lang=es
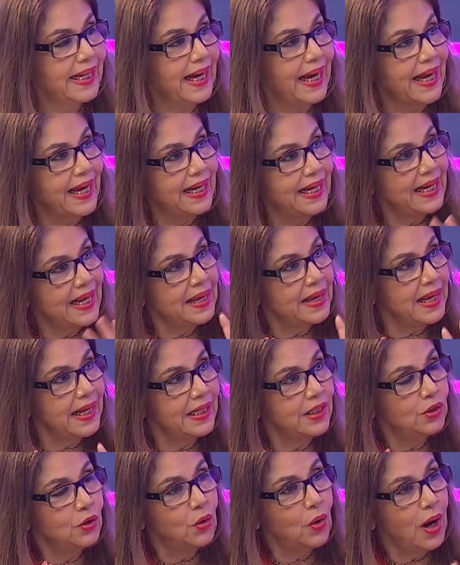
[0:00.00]
él, es,
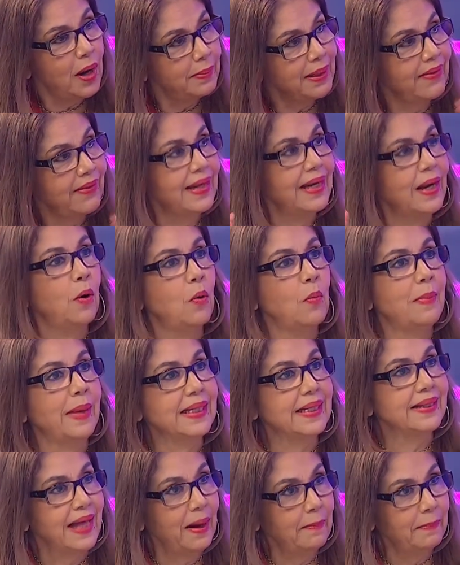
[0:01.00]
él no habla de la
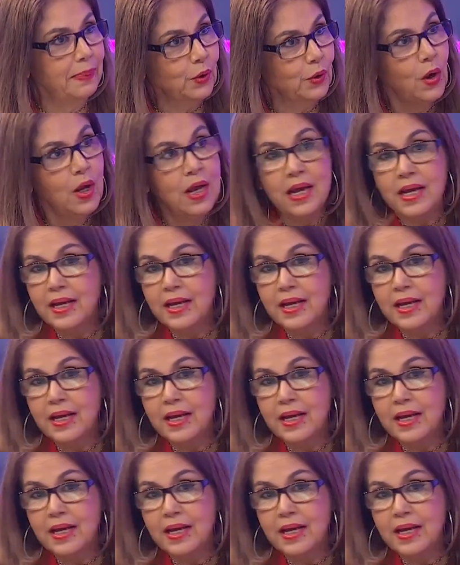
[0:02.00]
humanidad, pero